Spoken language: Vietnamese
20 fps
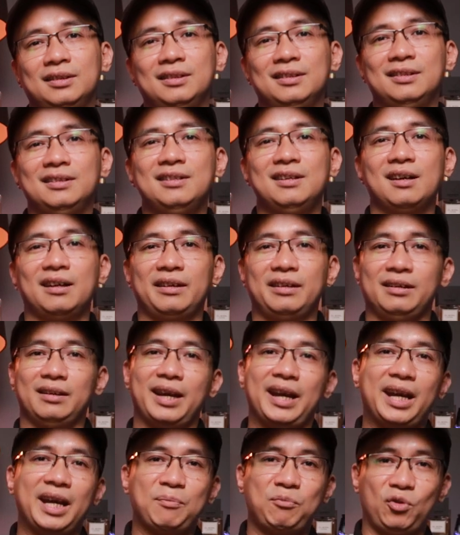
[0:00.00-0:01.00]
người
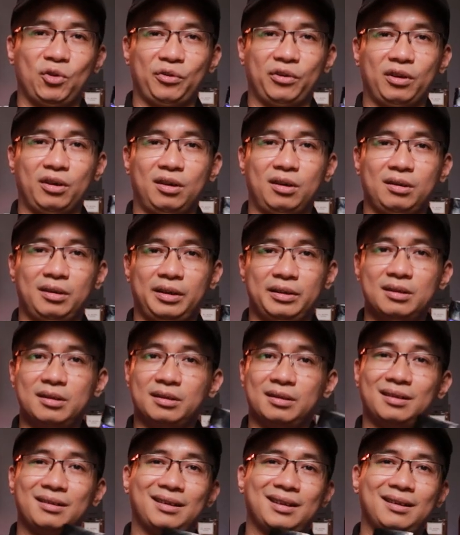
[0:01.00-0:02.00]
em của nó là được
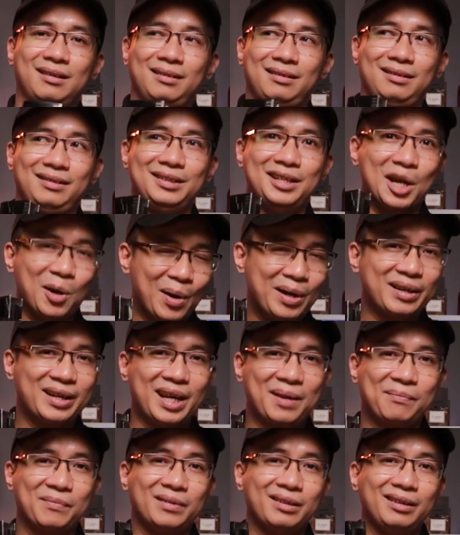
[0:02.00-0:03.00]
nhiều anh
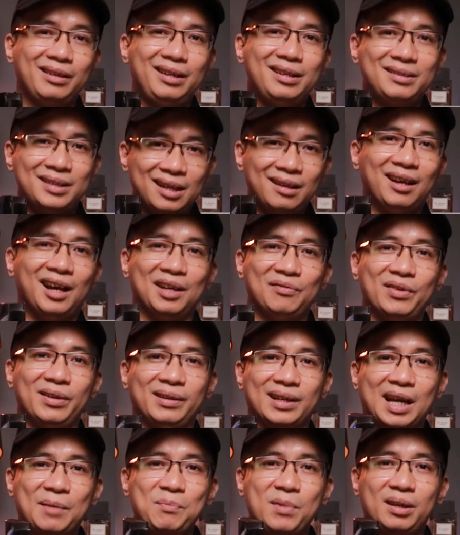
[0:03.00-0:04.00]
em, ít nhất là ở Việt
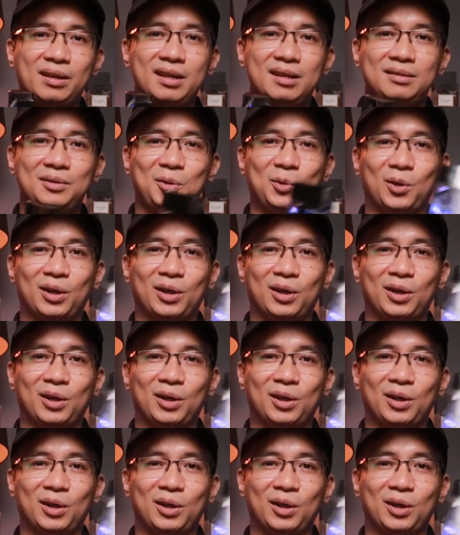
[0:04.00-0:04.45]
Nam biết đến.